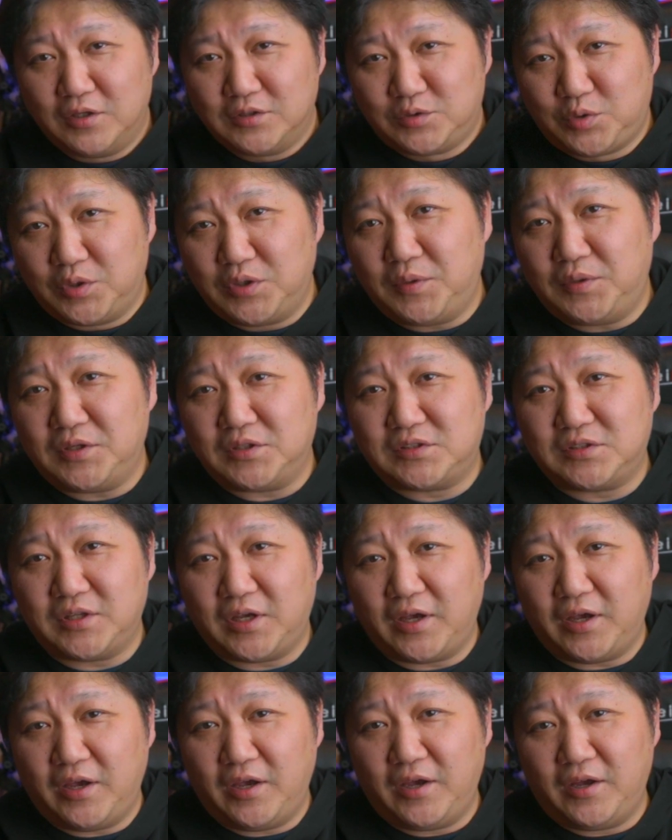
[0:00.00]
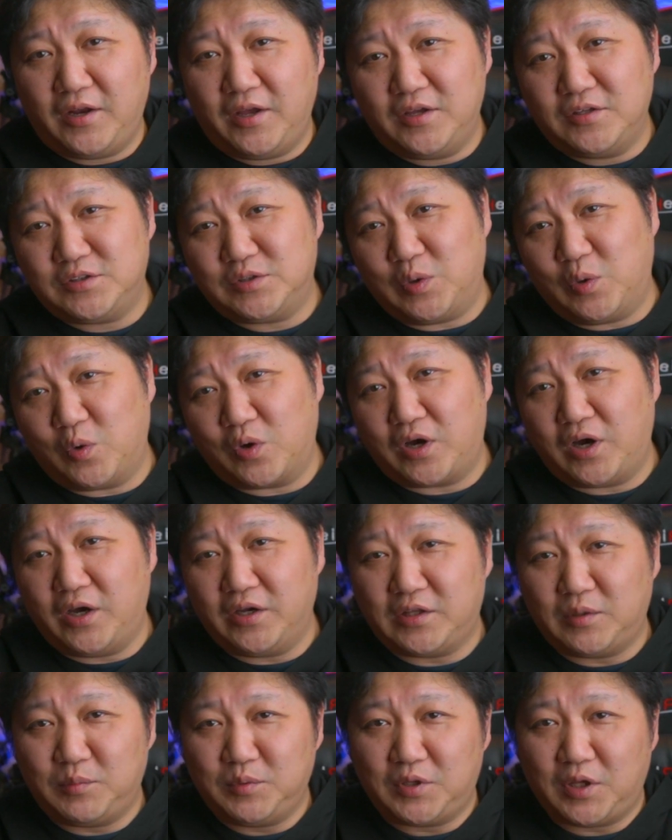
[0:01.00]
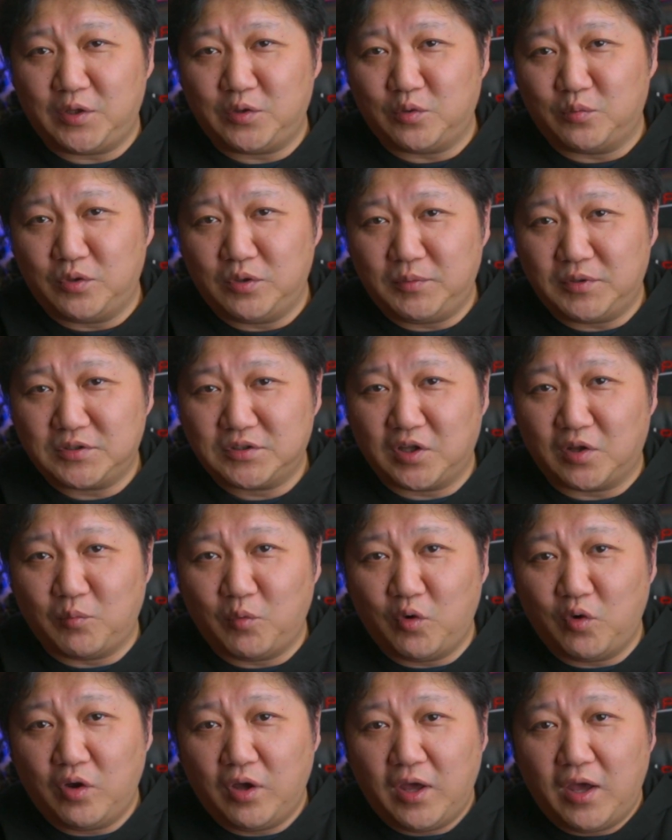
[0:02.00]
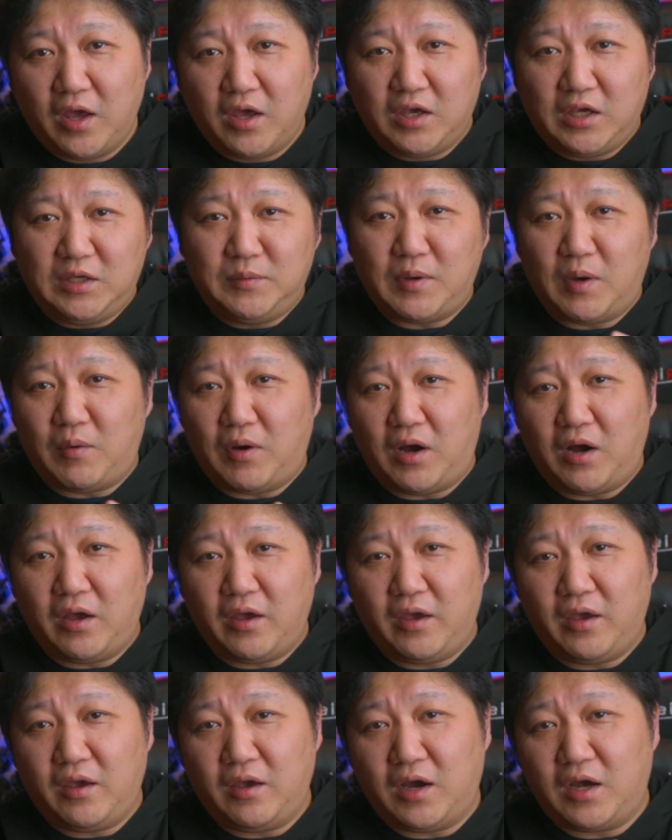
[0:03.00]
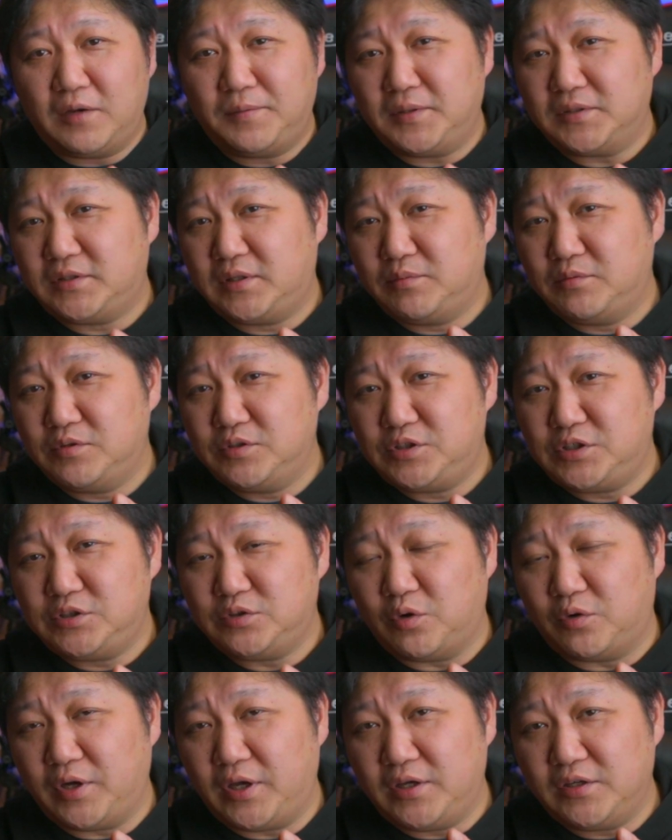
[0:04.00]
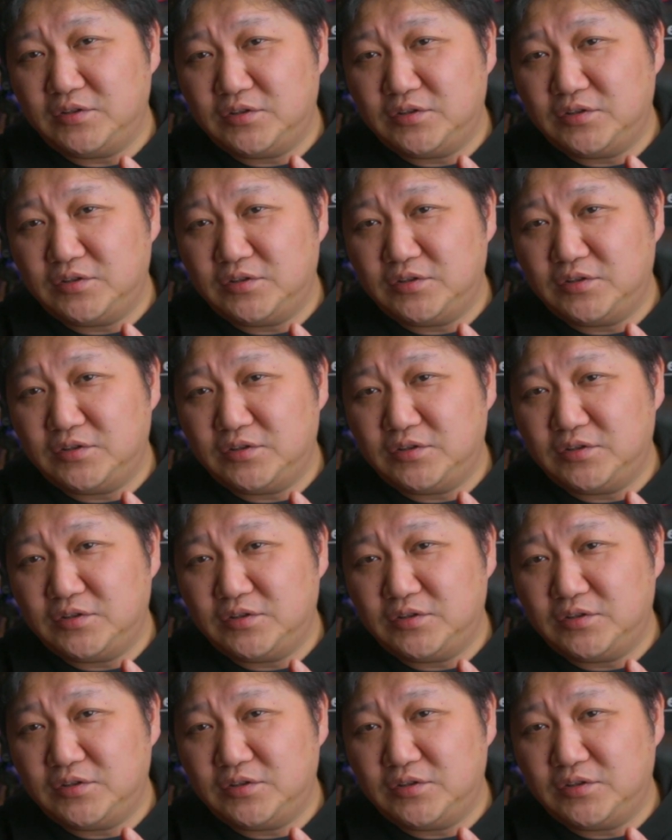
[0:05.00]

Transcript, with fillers: それではですね、えレンズの方を変えてみたいと思いますけども、今は、え α7C のレ